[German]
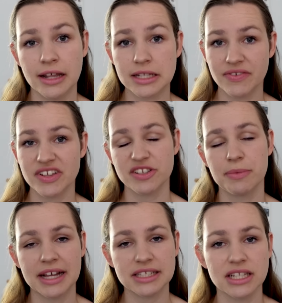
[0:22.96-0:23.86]
Das ist was, was
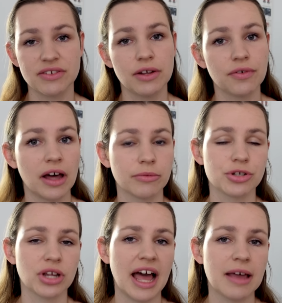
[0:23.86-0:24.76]
mir ganz, ganz viele Frauen
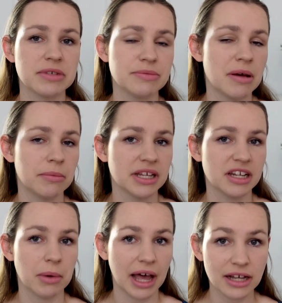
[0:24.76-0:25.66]
beschreiben, die bei mir in
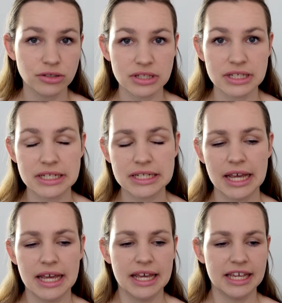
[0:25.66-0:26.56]
der Beratung sind.
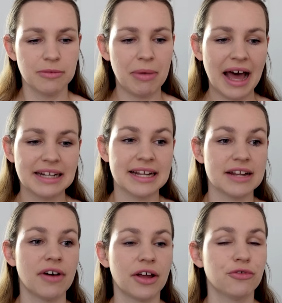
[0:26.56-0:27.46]
Ihr Partner hat
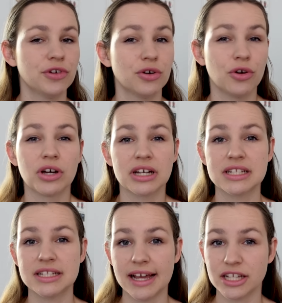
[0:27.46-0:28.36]
einfach einen viel
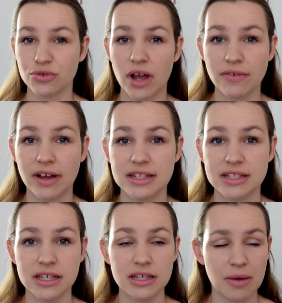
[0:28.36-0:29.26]
höheren Sexdrive
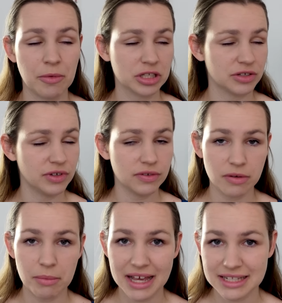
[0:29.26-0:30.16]
als sie. Er möchte viel,
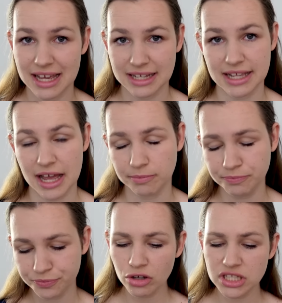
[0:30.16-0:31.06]
viel mehr Sex
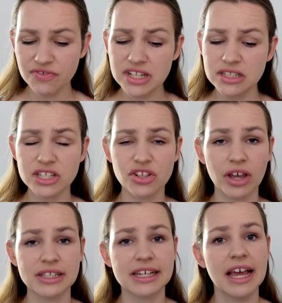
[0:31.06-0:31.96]
haben. Und sie wissen nicht so
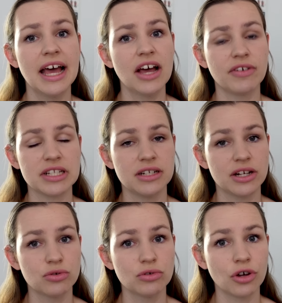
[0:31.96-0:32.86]
richtig, was sie da
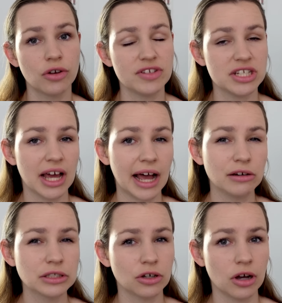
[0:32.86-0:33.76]
tun können, wie sie da
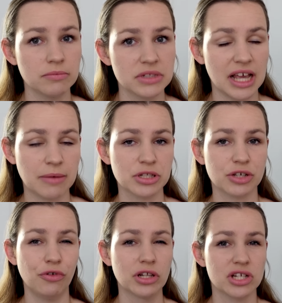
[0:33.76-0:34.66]
rauskommen. Sie haben das
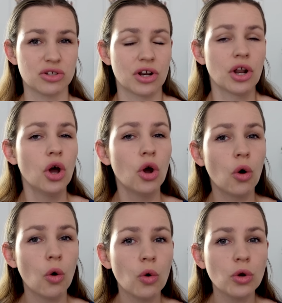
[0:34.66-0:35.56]
Gefühl, das ist so ein
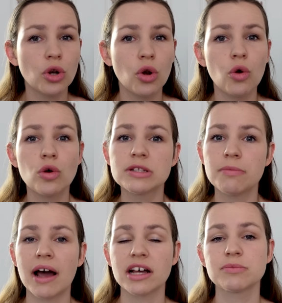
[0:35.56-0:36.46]

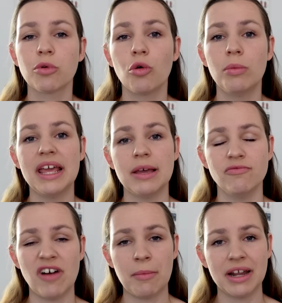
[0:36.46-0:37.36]
unlösbares
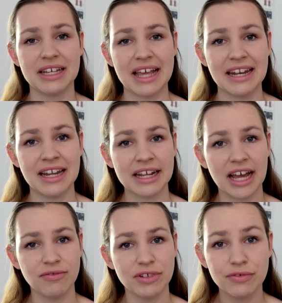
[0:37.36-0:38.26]
Problem, weil man nicht ändern
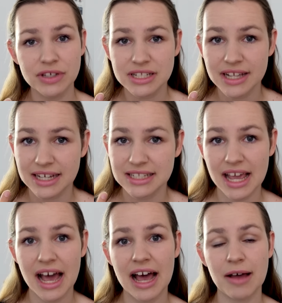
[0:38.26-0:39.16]
kann, wie viel Sex
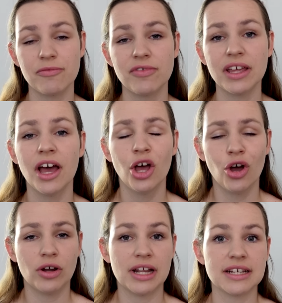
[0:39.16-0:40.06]
er haben will
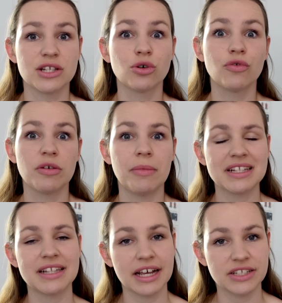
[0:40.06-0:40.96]
und dass er so viel mehr
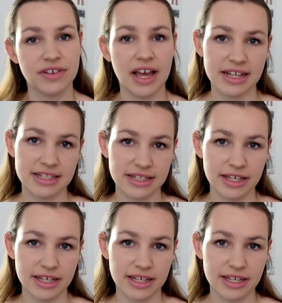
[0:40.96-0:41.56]
Sex will als